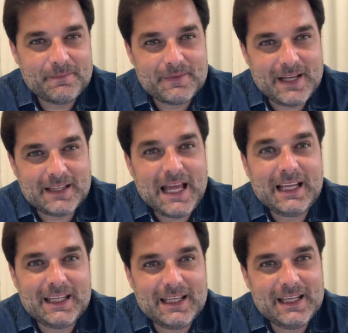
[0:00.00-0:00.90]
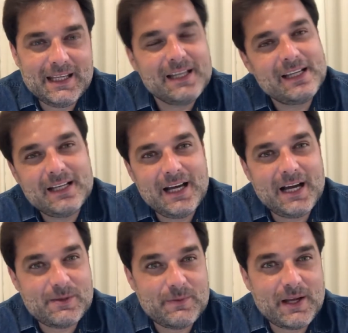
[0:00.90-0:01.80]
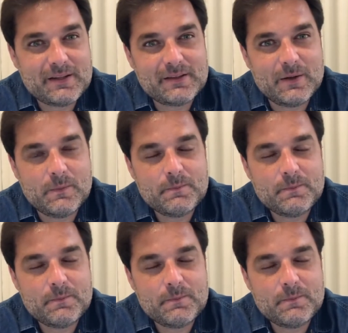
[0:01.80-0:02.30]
já tá aqui a reflexão.